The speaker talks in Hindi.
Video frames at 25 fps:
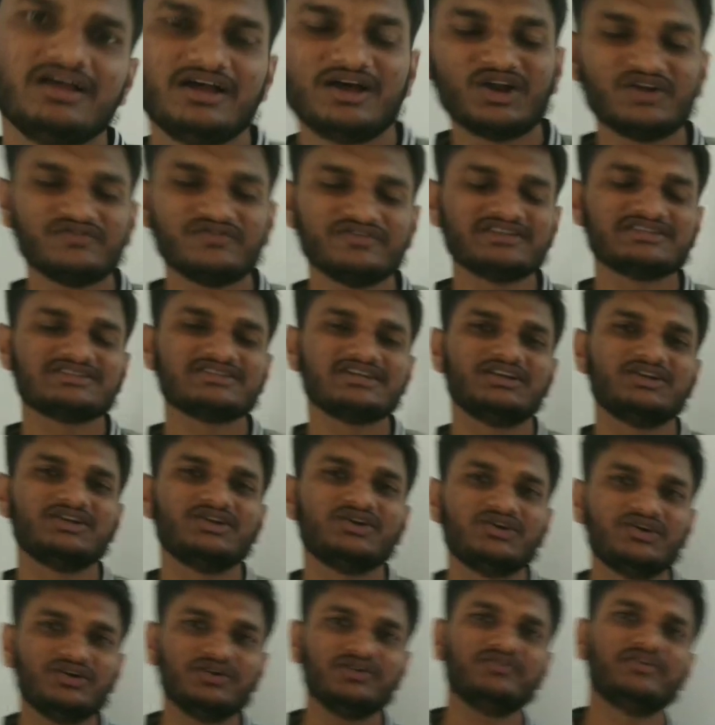हेलो बच्चा
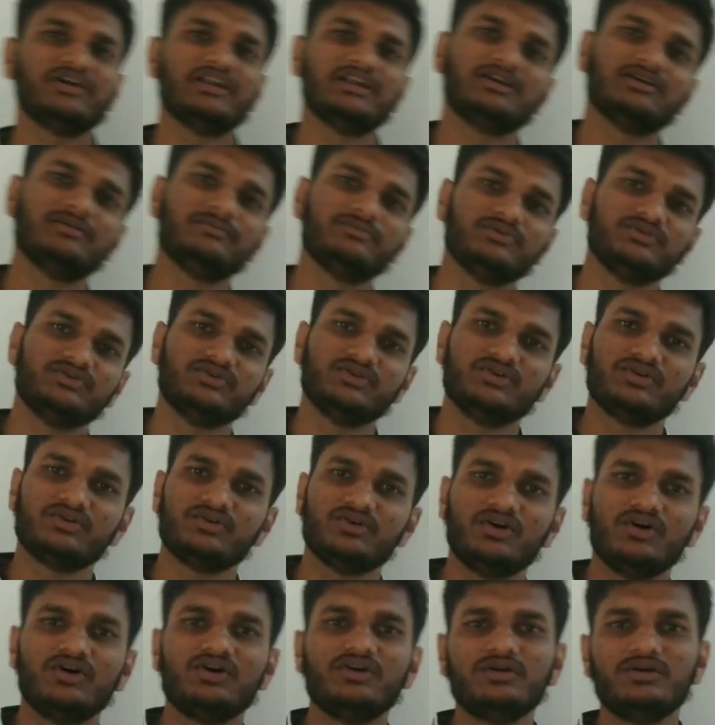लोग वेलकम टू योर
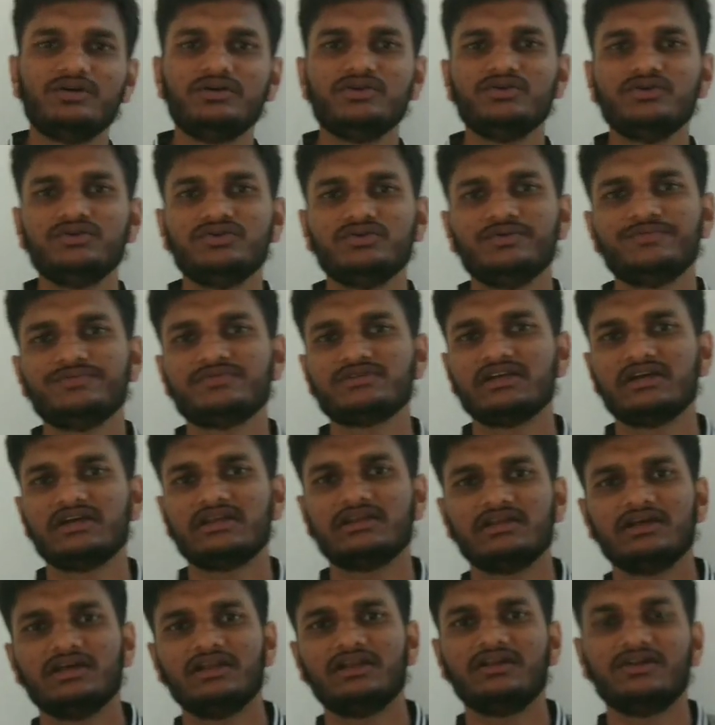ऑन यूट्यूब
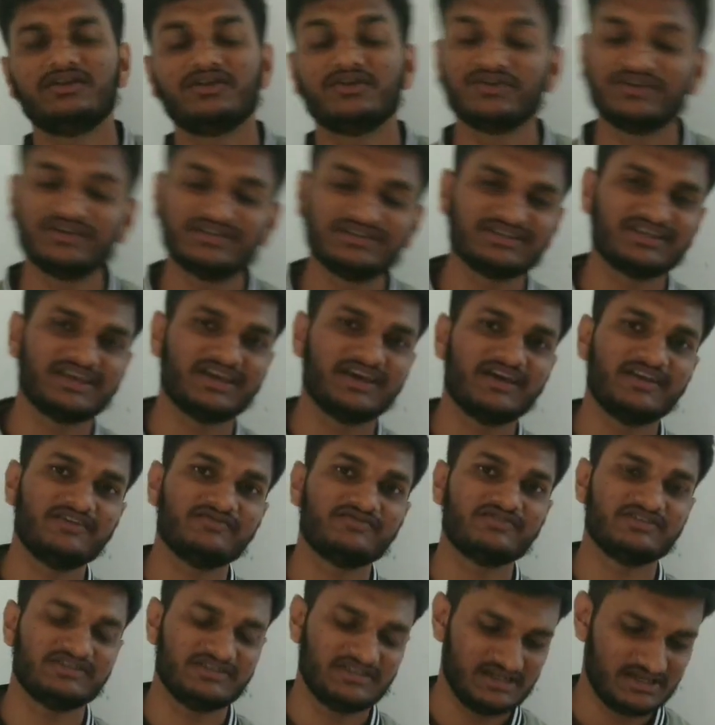चैनल रोहित
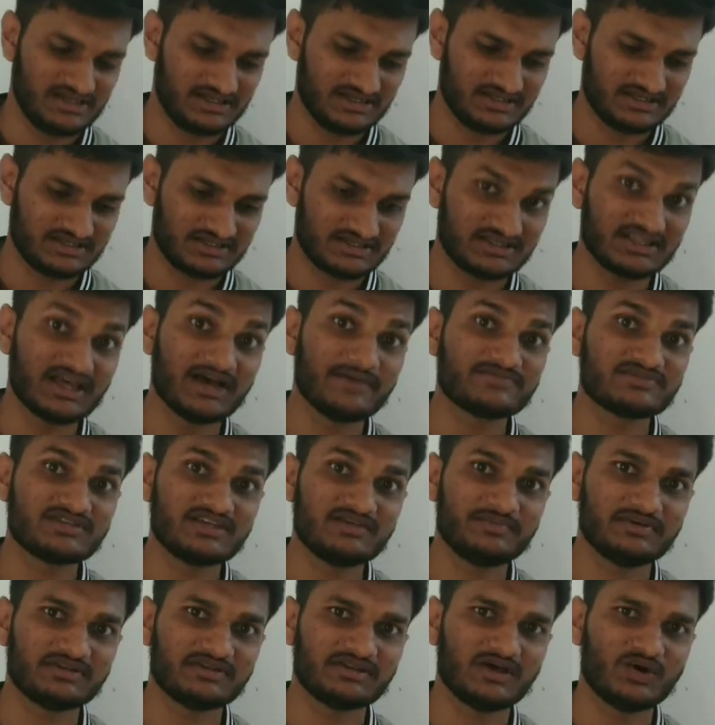खेर फिजिक्स नाम से
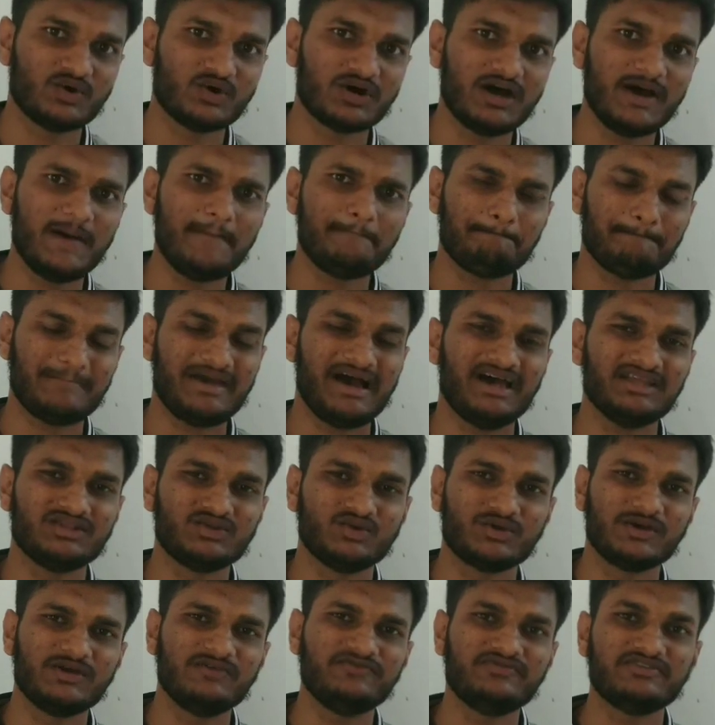ही पता होगा बात
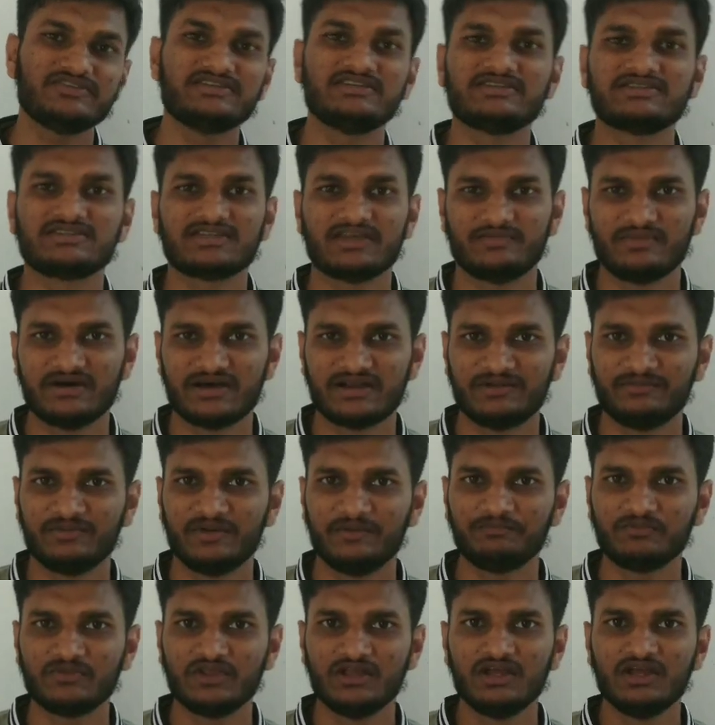होगी फिजिक्स के बारे में